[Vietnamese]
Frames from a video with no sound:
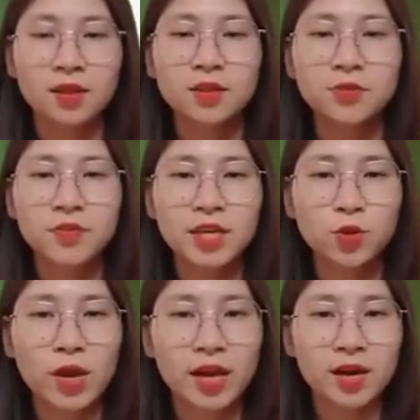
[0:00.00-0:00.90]
Tử vi
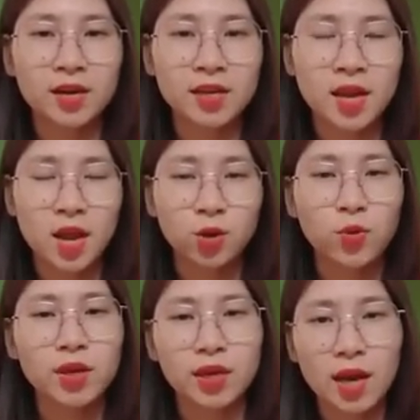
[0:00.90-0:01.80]
tuổi Hợi,
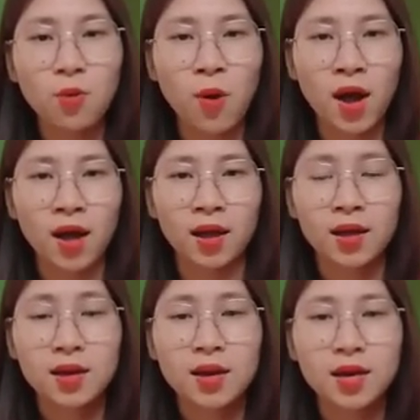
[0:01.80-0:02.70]
Thủy khắc hỏa,
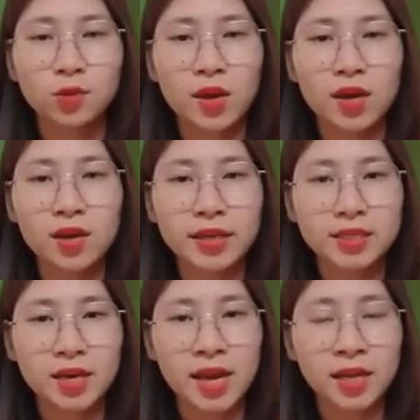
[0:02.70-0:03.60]
người tuổi Hợi
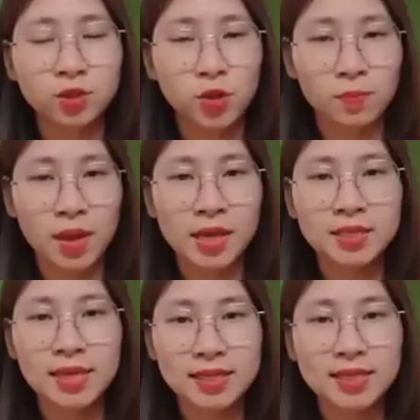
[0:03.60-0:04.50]
trở nên chuyện bé
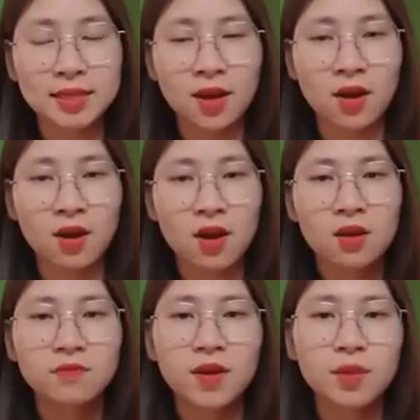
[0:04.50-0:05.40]
xé ra to
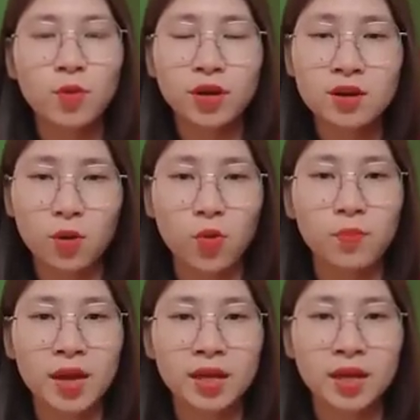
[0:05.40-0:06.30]
với một nửa của
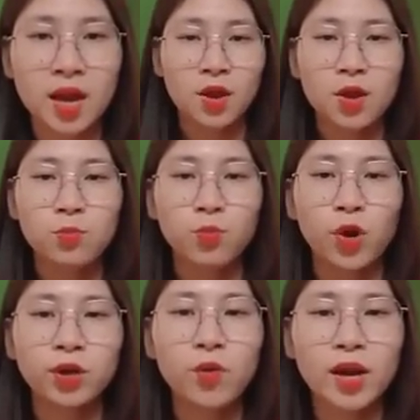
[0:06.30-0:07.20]
mình.
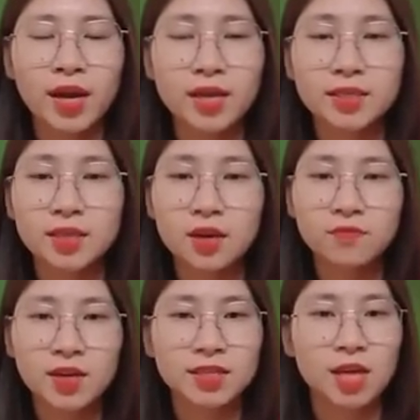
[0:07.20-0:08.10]
Muốn quan hệ giữa
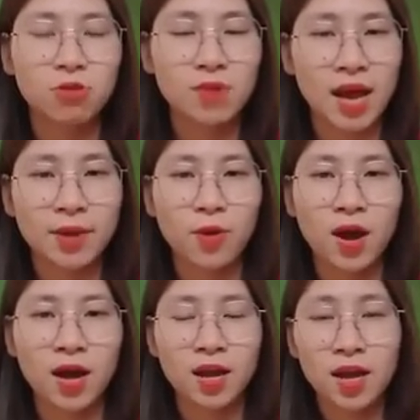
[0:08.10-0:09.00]
vợ chồng hài
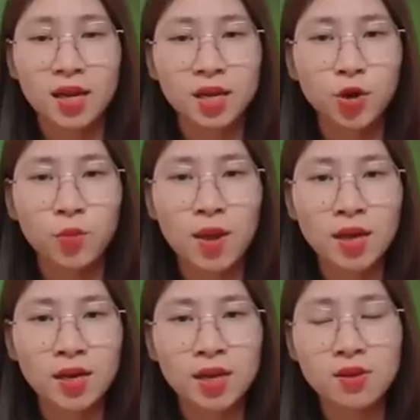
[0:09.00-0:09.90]
hòa thì đôi
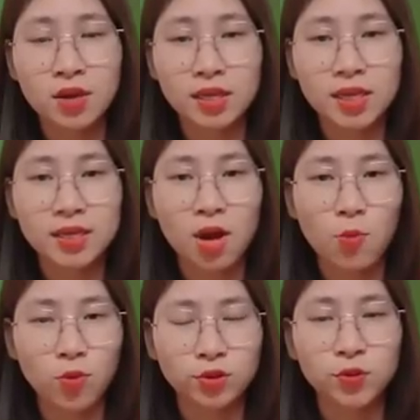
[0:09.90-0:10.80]
bên nên nhường nhịn nhau
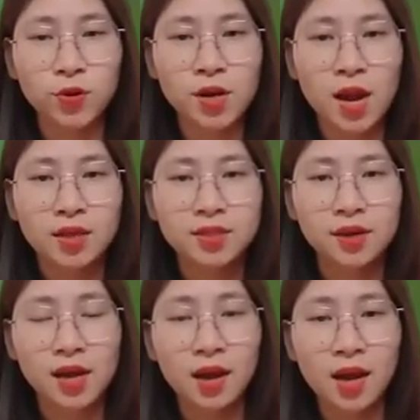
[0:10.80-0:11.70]
một chút,
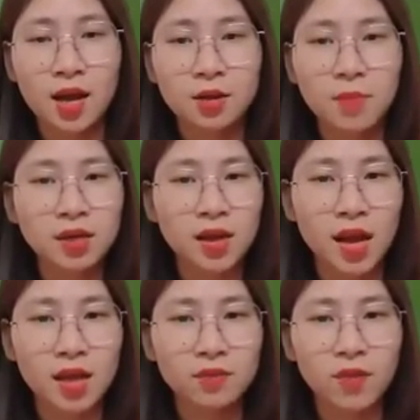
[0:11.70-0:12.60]
chứ khăng khăng bắt người
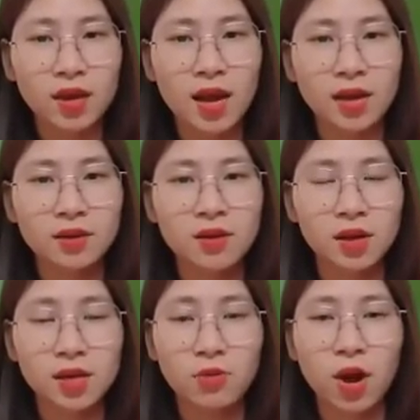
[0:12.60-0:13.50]
ấy phải đạt
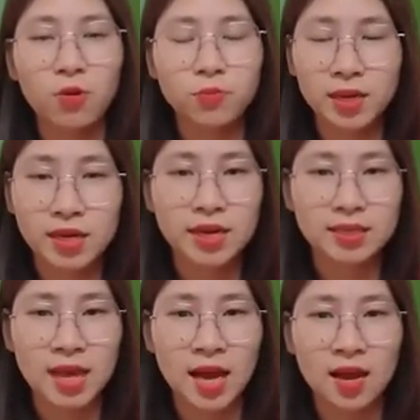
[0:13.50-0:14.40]
được yêu cầu mình đề
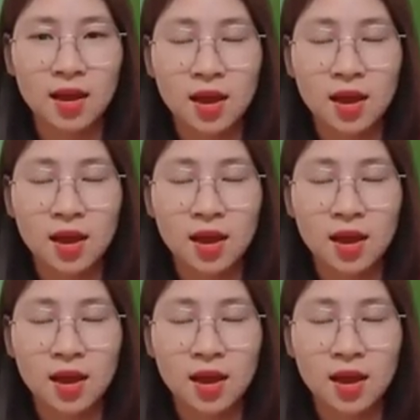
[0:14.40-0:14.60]
ra.